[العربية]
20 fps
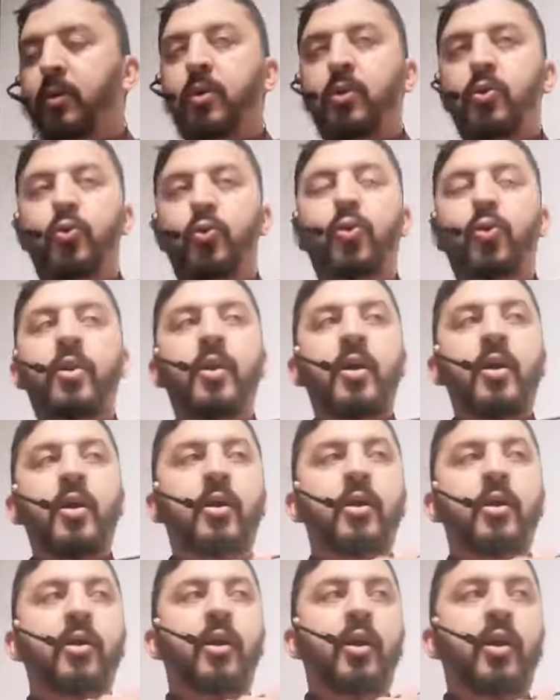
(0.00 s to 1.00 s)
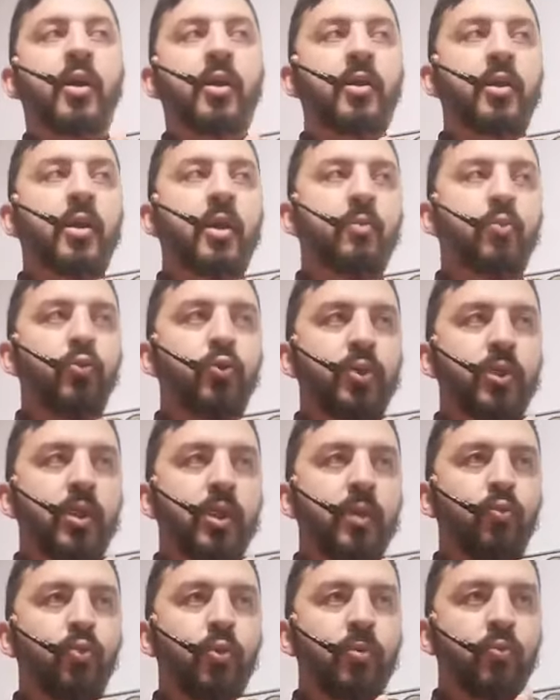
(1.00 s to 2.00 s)
ذكرنا أن
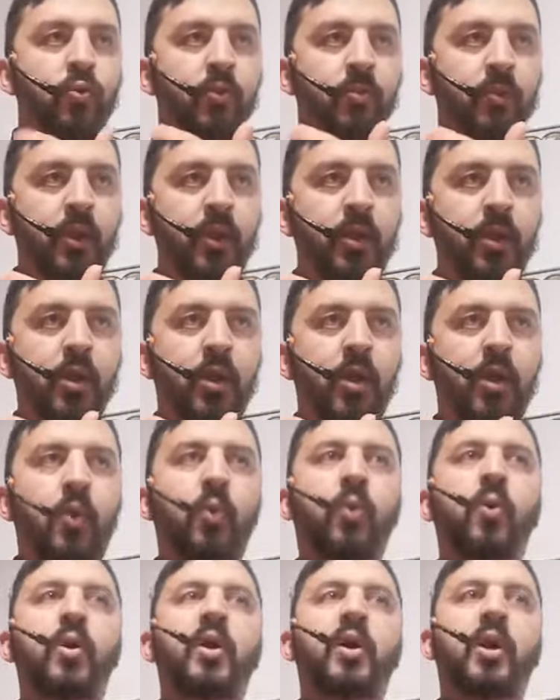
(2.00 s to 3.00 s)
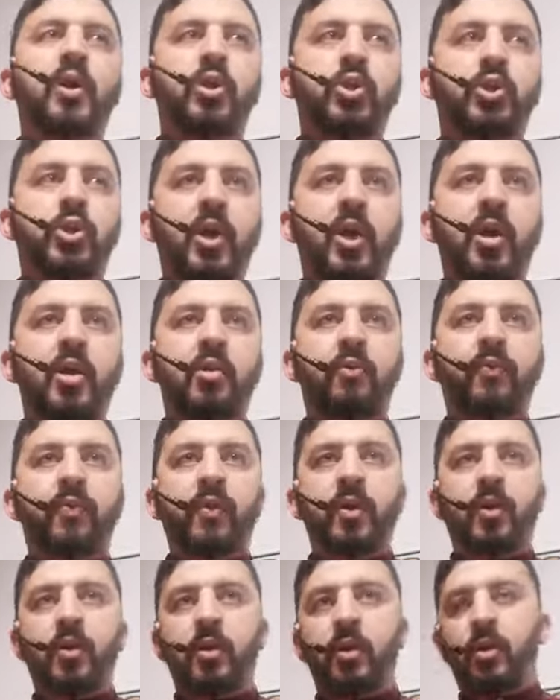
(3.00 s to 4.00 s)
المسلم المؤمن هو اللي كيجتهد في